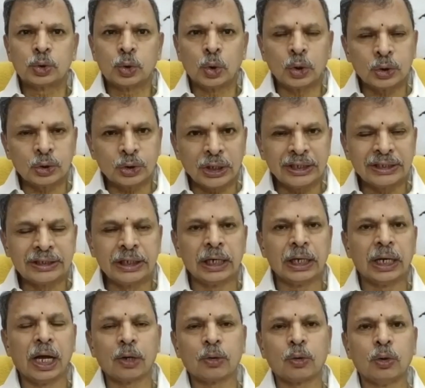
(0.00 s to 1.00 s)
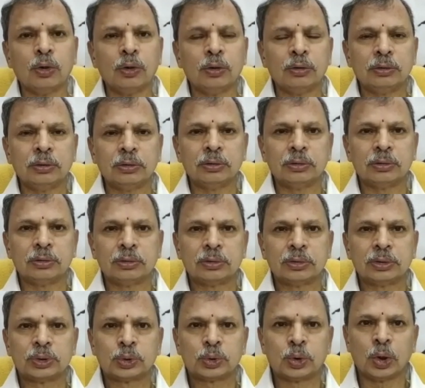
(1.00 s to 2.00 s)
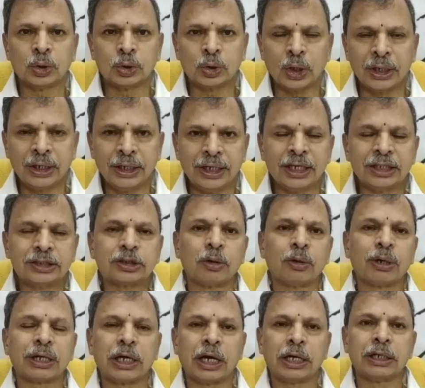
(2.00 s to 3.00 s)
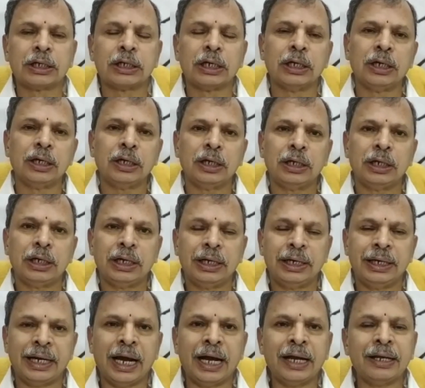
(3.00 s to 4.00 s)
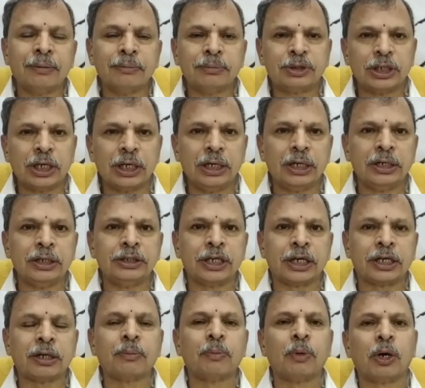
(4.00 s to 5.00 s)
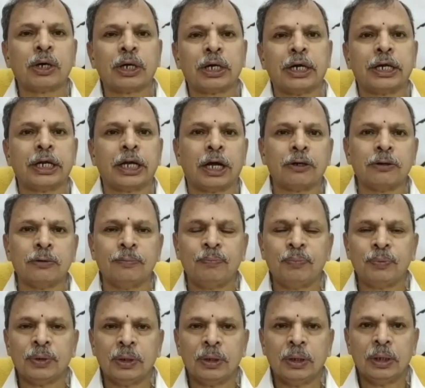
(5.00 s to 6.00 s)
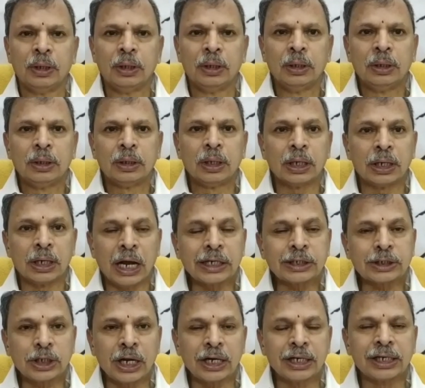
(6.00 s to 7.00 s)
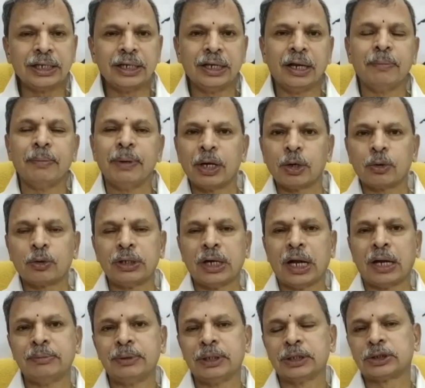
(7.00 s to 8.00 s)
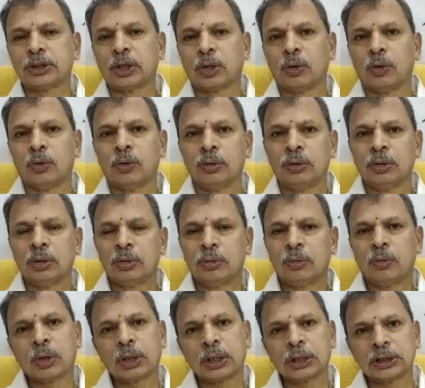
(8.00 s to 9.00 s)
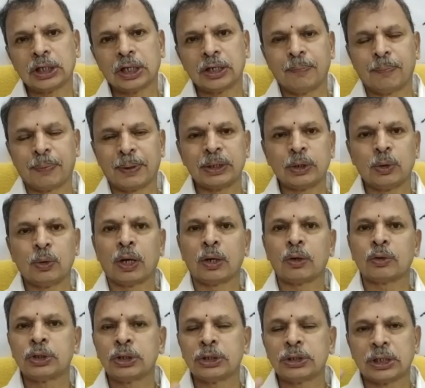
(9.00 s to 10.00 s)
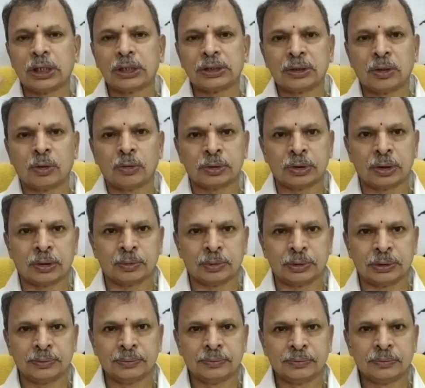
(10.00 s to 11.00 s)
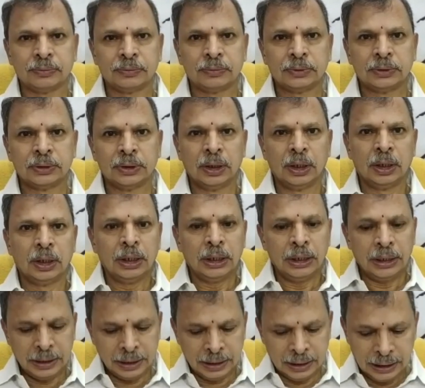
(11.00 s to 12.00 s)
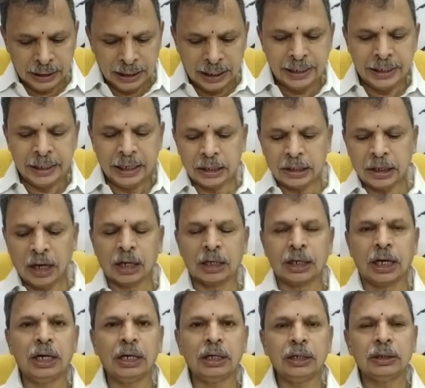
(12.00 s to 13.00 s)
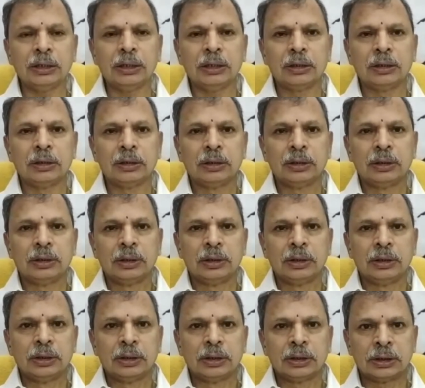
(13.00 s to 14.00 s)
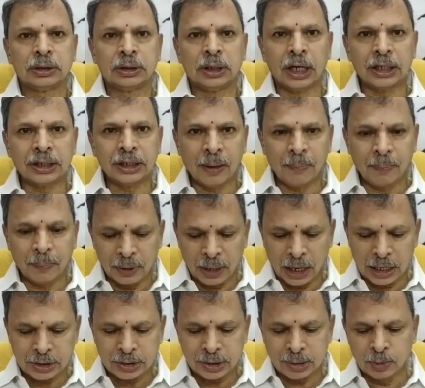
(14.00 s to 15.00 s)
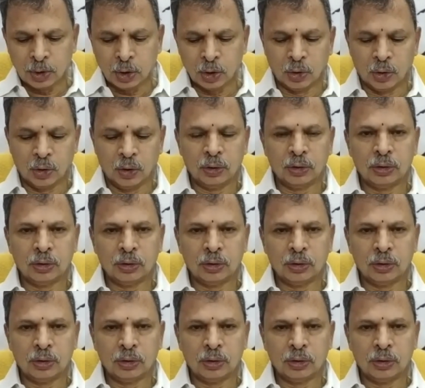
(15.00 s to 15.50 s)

సొంత జిల్లాకు సొంత నియోజకవర్గానికి న్యాయం చేయలేని జగన్మోహన్ రెడ్డి గారు ఇంకా రాష్ట్రానికి ఏ మేరకు న్యాయం చేస్తారో ఒక్కసారి ప్రజలు ఆలోచించాల్సిన అవసరం ఉంది ఈ లైనే కాక దాదాపు రాష్ట్రంలో